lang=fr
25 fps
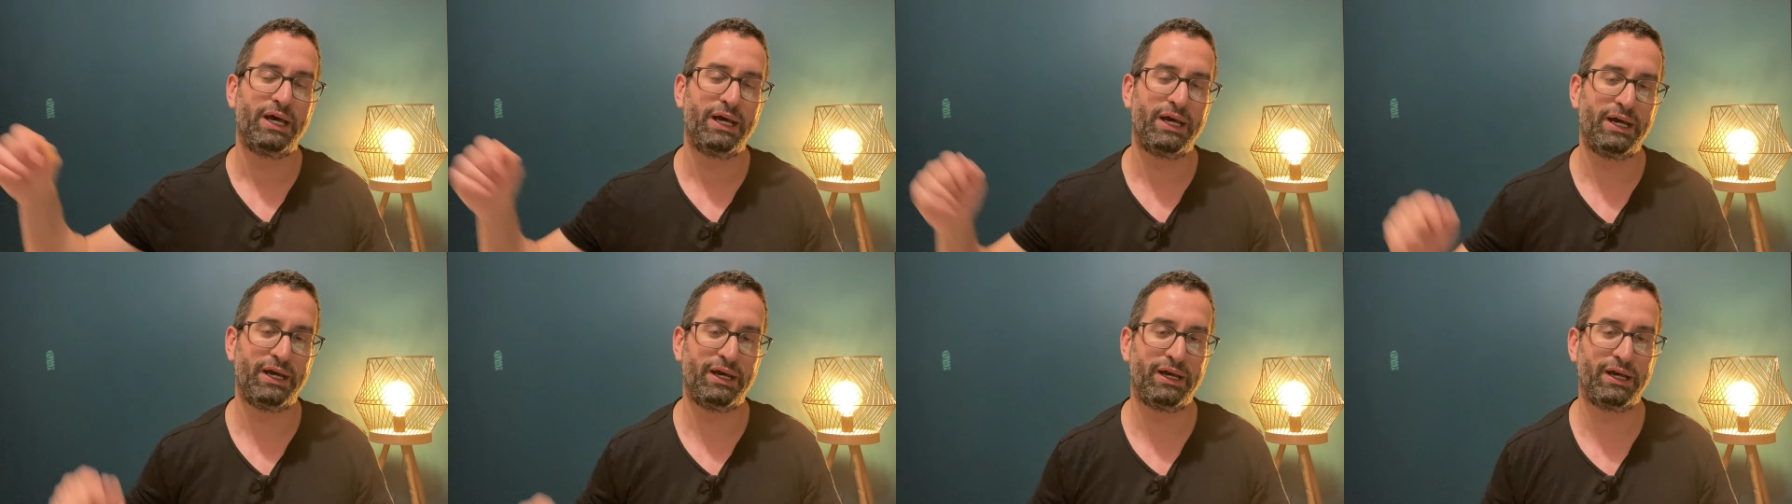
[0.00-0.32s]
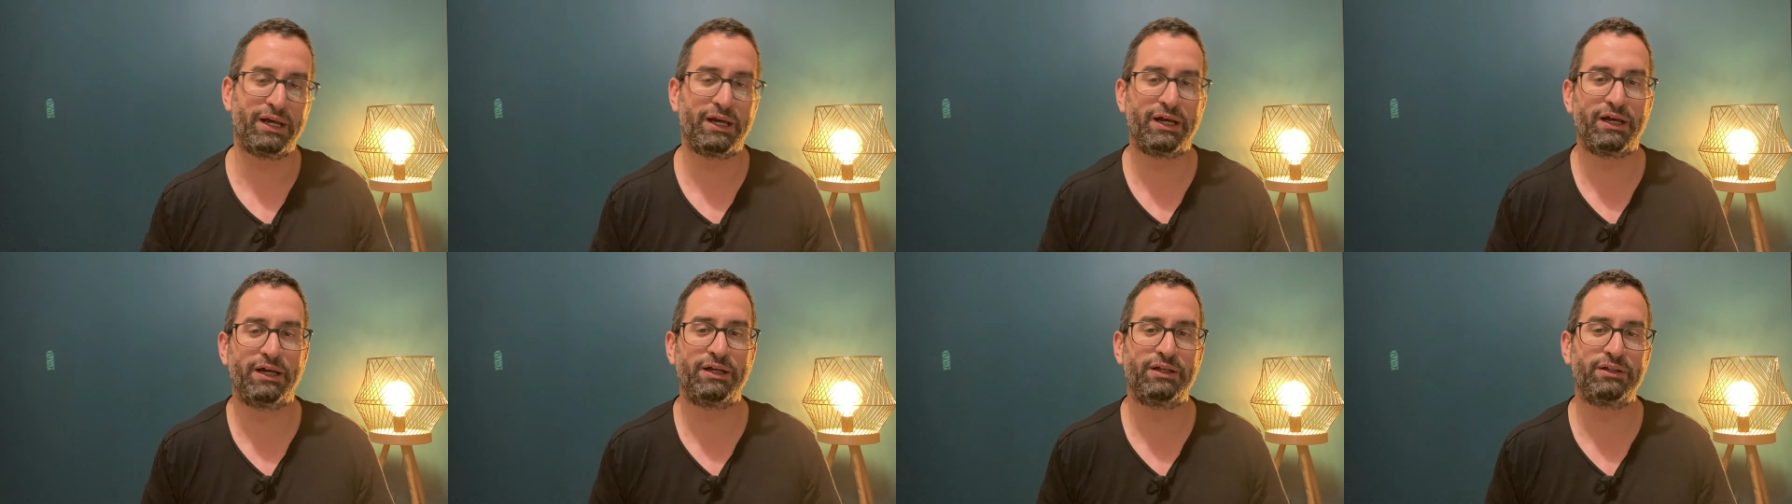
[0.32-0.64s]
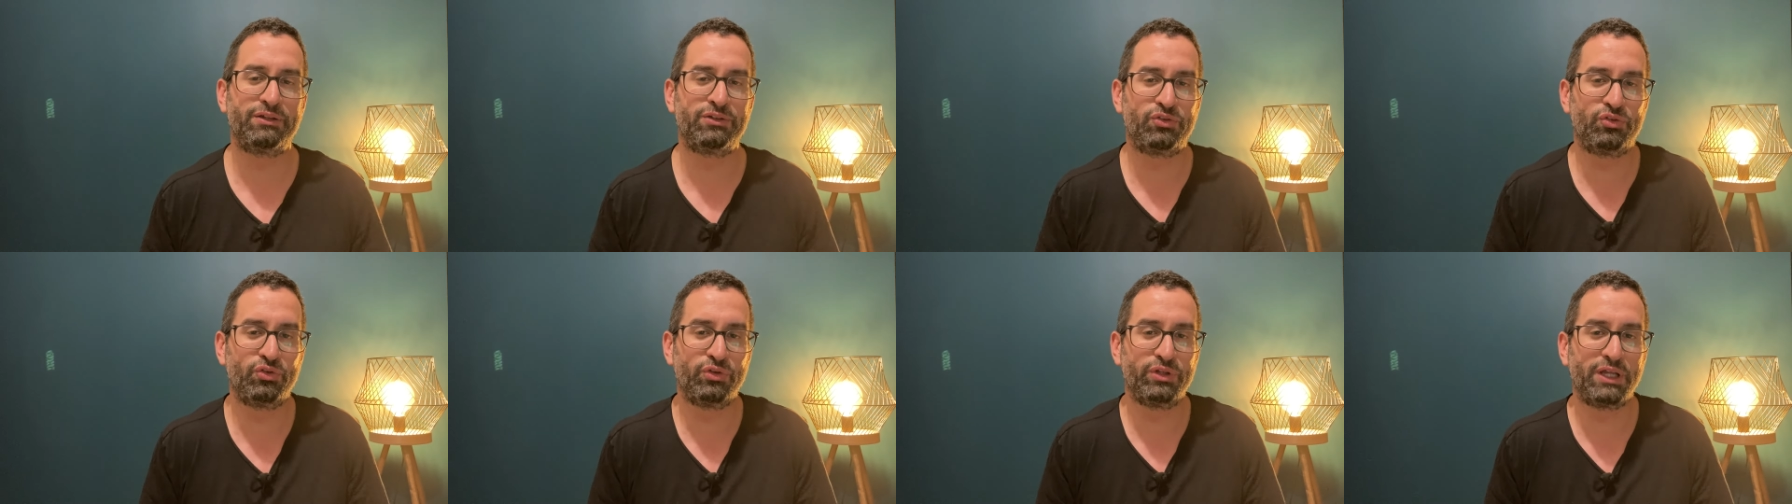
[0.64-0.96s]

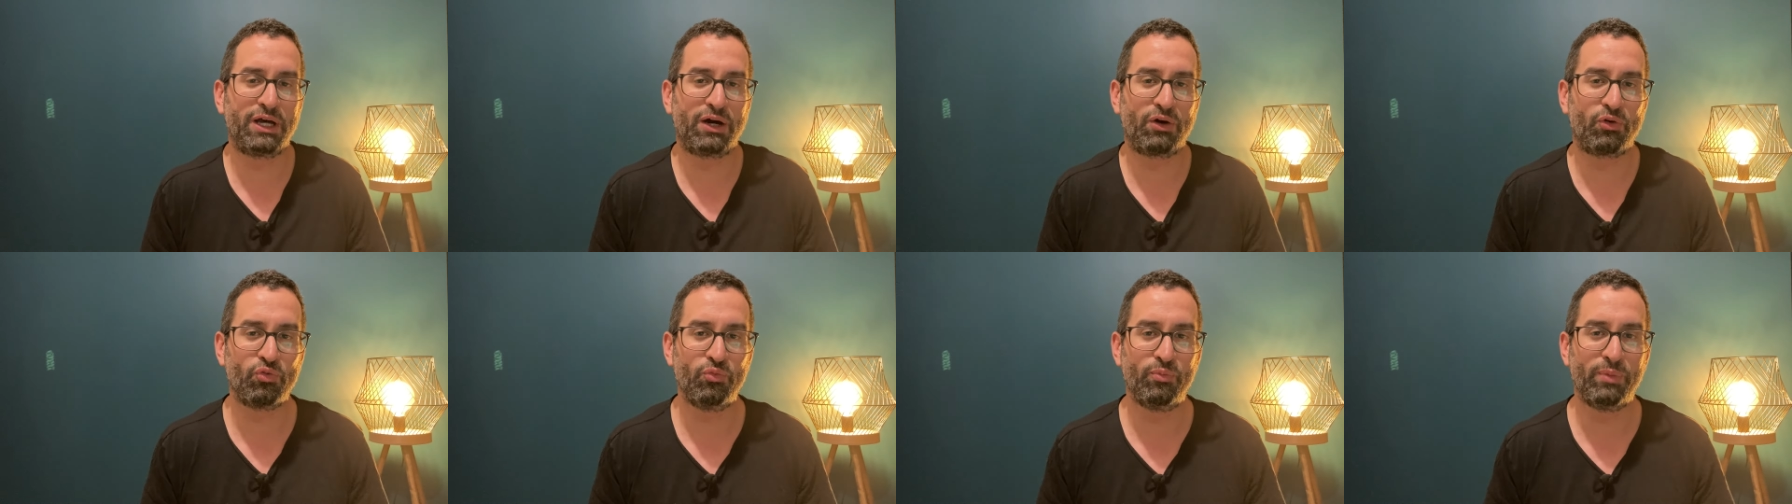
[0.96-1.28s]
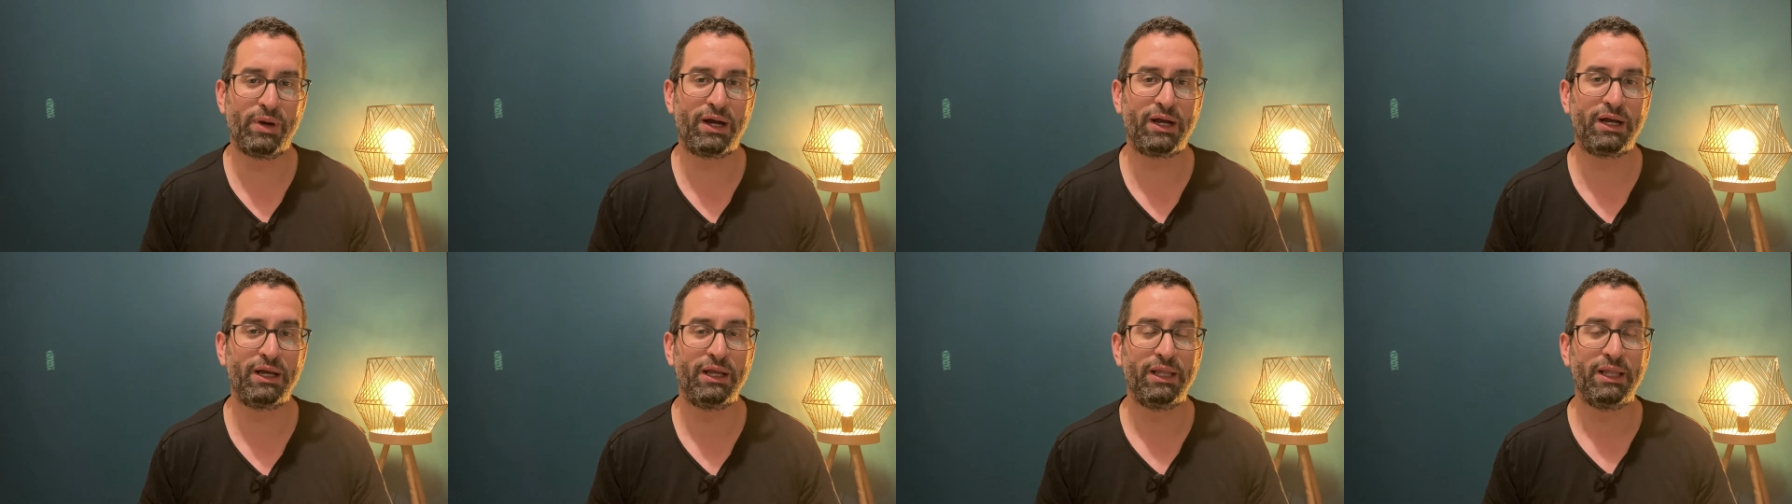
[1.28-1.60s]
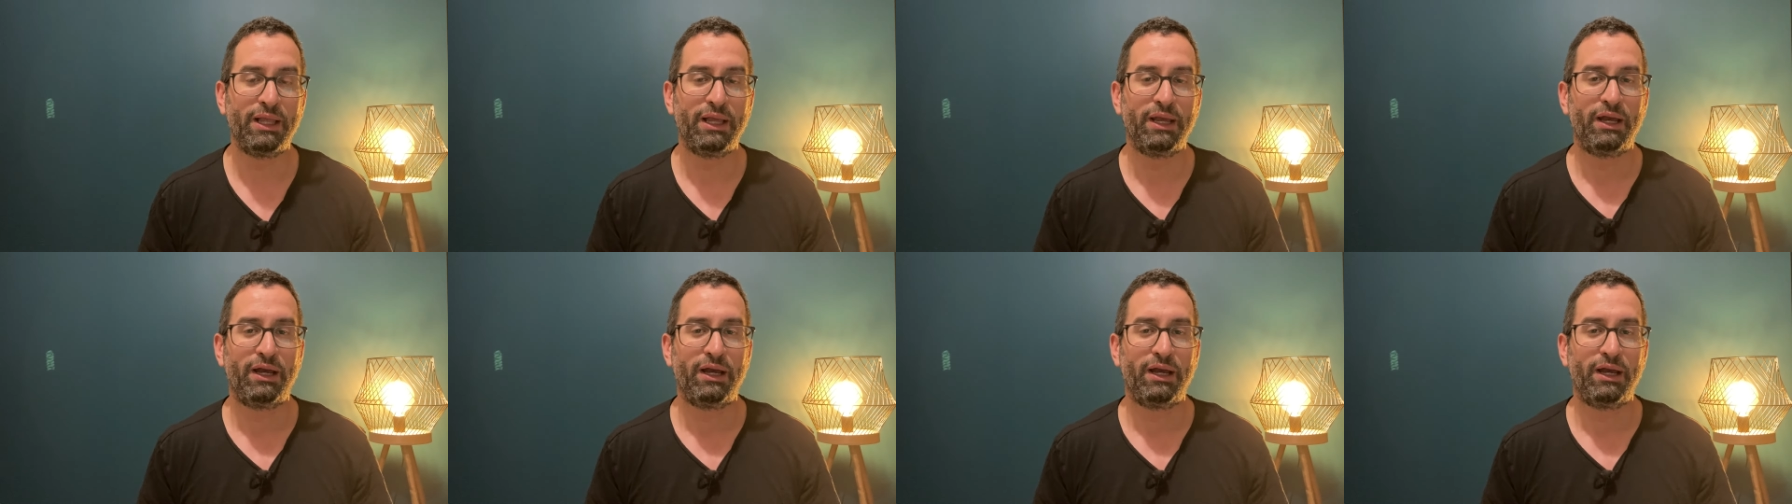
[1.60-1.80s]
euh, Donnarumma.